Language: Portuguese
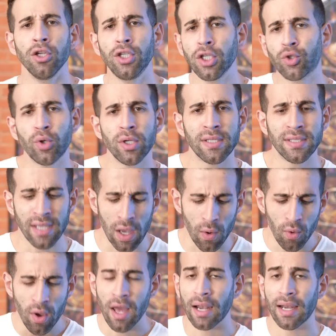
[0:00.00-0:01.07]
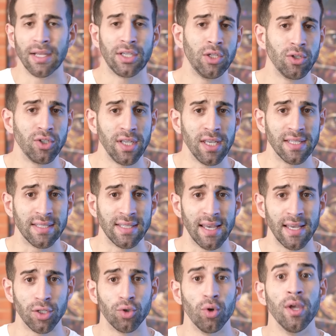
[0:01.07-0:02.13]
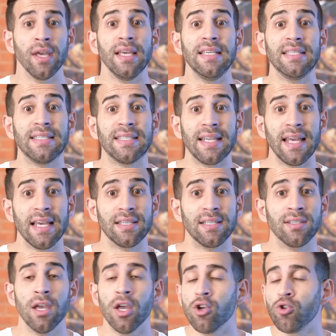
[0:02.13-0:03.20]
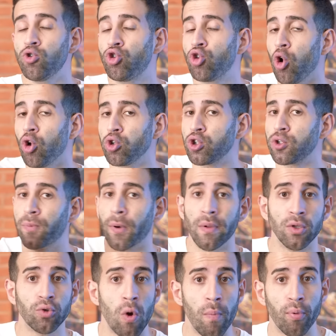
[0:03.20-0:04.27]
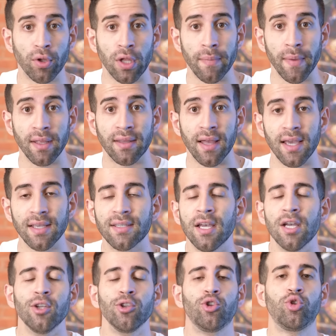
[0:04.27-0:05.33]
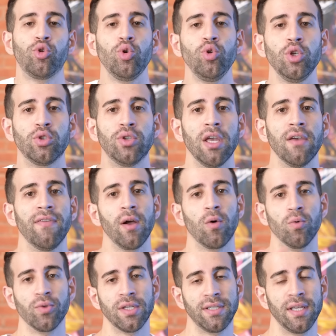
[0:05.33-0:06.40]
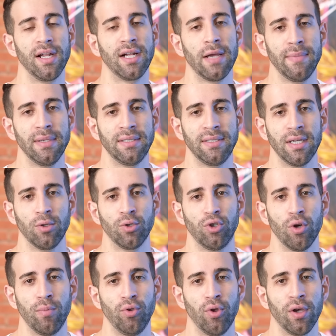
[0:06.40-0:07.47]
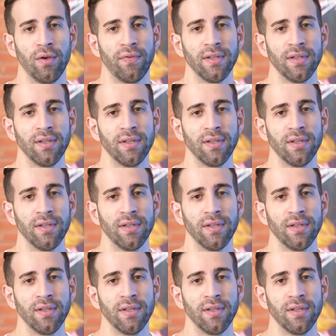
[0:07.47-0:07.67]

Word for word: Destruição, latidos em excesso, estresse, todos os problemas comportamentais tudo isso daí vai acontecer na cabecinha do seu bulldog